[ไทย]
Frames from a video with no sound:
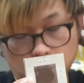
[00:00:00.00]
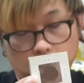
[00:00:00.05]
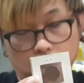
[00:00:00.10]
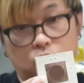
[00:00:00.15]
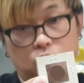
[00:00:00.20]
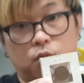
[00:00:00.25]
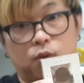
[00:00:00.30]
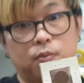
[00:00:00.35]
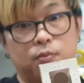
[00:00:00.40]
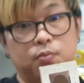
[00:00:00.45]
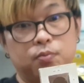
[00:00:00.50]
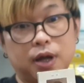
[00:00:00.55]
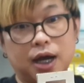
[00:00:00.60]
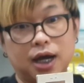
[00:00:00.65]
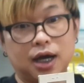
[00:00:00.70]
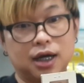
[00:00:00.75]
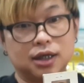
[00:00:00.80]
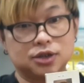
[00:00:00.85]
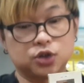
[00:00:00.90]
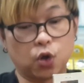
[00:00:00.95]
กลง
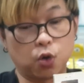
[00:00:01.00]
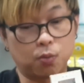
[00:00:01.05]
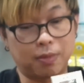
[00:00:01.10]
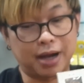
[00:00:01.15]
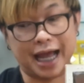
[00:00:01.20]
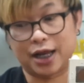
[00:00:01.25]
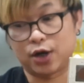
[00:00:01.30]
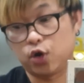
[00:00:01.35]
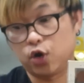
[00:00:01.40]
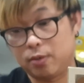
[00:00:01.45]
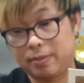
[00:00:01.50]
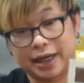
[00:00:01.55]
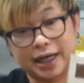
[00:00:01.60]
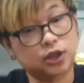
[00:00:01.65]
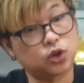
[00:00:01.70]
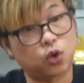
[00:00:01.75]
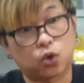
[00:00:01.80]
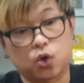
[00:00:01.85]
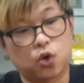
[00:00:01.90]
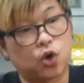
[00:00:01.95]
ส่งมาโดยไม่
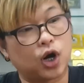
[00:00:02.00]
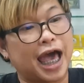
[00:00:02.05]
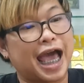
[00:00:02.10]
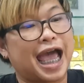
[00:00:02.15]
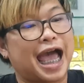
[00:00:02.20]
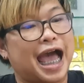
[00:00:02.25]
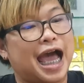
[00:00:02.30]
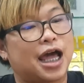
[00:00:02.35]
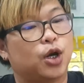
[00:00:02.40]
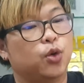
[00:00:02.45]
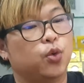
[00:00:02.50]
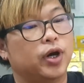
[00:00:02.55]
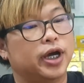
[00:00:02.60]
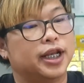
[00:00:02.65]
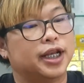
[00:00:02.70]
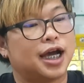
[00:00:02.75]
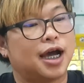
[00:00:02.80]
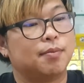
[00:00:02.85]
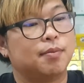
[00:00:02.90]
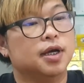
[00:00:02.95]
ได้ตกลงราคาด้วย
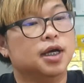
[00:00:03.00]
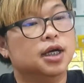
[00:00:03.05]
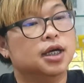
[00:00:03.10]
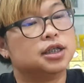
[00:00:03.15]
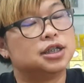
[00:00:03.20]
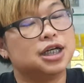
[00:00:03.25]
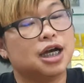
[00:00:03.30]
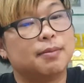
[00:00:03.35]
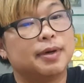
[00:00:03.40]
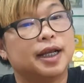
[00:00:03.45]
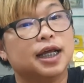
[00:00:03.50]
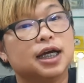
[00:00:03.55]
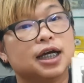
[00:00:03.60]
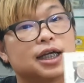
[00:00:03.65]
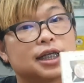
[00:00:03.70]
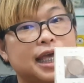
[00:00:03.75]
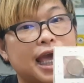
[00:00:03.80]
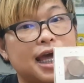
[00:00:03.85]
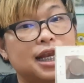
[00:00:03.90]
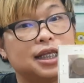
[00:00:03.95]
นะครับเชื่อไหมถ้า
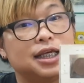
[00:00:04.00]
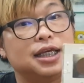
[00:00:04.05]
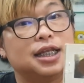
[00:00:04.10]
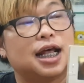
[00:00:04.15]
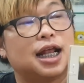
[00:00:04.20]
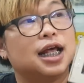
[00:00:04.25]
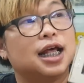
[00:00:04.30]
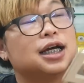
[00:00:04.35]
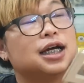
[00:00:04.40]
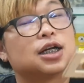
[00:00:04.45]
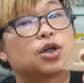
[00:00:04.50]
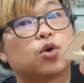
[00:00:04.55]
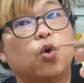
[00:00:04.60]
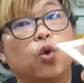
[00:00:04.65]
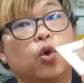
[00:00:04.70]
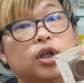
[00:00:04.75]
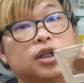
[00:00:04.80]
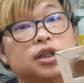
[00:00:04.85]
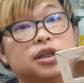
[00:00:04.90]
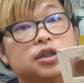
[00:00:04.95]
เกิดแค่นี้นะถ้าเกิด
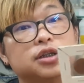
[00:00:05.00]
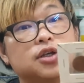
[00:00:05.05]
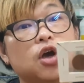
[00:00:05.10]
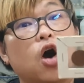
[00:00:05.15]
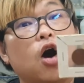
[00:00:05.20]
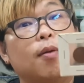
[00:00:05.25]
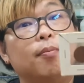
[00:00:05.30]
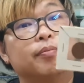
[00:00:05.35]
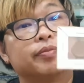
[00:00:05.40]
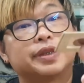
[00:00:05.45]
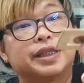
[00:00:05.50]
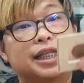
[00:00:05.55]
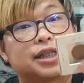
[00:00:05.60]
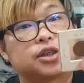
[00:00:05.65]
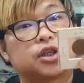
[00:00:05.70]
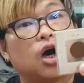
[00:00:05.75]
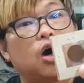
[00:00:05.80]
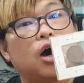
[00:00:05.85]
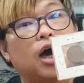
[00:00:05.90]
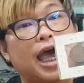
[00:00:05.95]
คุณดอมติด
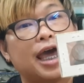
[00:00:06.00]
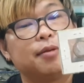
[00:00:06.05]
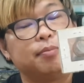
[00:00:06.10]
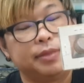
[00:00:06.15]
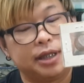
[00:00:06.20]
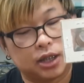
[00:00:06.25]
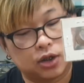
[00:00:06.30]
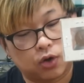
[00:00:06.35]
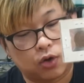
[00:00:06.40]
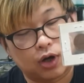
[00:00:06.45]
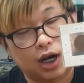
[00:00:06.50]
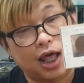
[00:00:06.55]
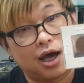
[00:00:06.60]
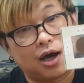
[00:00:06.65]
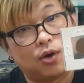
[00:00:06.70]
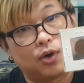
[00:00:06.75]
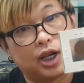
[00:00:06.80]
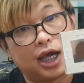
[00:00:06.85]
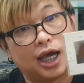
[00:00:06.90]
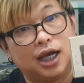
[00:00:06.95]
ต่อแอดมินของ
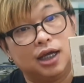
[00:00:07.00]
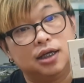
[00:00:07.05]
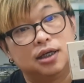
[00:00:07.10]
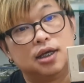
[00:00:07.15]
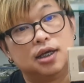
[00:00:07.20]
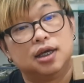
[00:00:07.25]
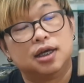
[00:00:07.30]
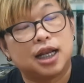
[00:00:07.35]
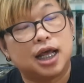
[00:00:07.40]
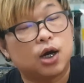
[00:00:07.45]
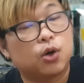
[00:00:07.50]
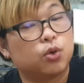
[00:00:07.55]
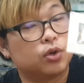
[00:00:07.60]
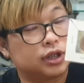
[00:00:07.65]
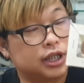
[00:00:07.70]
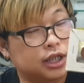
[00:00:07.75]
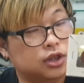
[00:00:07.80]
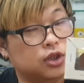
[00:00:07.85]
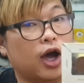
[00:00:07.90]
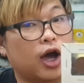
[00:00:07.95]
เรานะถ้าคุณ
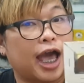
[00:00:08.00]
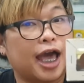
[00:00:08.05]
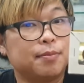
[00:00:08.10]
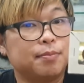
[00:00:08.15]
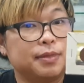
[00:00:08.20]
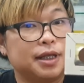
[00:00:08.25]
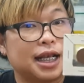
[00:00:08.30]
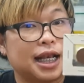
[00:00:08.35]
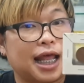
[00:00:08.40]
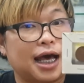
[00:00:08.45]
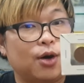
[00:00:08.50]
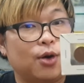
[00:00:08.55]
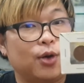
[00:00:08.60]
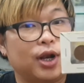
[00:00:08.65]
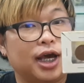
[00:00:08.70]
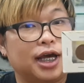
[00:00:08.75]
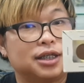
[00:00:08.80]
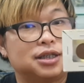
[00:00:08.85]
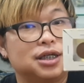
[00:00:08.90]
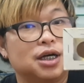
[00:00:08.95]
ติดต่อแอดมินเรา
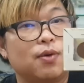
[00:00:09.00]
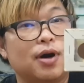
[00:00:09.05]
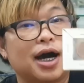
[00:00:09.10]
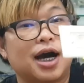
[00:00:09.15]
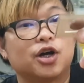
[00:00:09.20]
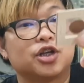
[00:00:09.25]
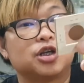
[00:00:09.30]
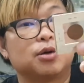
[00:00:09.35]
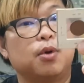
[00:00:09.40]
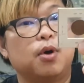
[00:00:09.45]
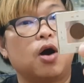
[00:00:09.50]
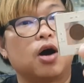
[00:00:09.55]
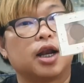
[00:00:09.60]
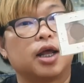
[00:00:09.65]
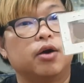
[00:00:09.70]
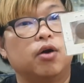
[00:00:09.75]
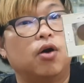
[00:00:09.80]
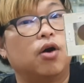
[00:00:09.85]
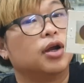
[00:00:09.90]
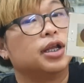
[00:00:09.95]
นะเชื่อว่าเขาจะบอก
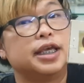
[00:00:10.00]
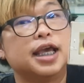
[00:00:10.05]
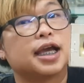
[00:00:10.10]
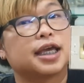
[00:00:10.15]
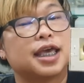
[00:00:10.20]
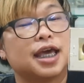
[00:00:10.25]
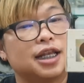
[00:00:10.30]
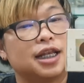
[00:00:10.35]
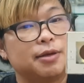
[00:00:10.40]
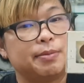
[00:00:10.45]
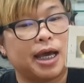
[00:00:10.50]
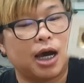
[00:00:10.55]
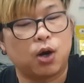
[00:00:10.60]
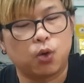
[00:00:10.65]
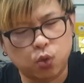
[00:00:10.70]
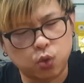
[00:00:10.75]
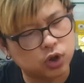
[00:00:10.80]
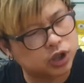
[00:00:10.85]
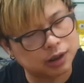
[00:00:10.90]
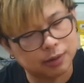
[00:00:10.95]
เลยอ๋อเอียงแค่นี้ไม่เอา
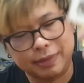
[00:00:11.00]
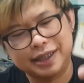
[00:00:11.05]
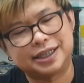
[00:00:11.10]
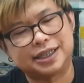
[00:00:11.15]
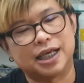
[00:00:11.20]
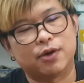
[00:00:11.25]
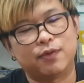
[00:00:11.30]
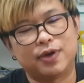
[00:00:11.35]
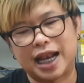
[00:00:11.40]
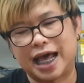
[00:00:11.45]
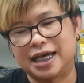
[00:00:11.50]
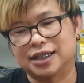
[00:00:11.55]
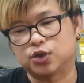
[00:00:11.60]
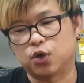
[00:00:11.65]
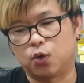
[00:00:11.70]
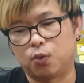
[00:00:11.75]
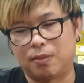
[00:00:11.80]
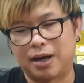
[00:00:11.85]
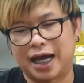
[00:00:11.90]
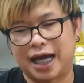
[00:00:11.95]
คุณจะไม่เสียเวลา
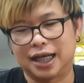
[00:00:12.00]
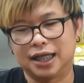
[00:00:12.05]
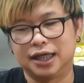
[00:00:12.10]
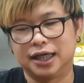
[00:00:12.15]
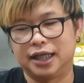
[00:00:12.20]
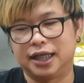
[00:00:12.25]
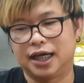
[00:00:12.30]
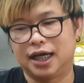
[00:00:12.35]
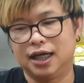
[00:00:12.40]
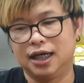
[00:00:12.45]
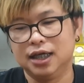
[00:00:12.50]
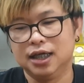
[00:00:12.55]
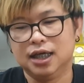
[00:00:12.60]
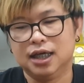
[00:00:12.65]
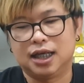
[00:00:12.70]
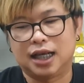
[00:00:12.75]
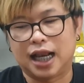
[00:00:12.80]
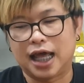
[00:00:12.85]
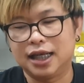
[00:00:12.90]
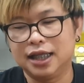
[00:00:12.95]
ส่งมาเลยนะฮะ
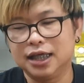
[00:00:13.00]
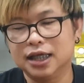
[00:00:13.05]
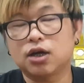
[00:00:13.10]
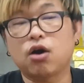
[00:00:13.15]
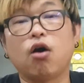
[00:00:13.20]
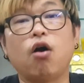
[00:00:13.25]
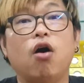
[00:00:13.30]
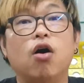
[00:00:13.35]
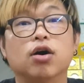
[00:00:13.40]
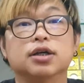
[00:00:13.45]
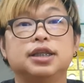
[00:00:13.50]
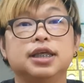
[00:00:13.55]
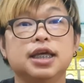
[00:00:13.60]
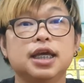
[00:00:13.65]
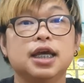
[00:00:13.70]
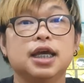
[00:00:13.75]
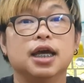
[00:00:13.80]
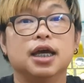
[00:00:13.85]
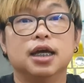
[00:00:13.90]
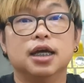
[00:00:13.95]
และนี่ของที่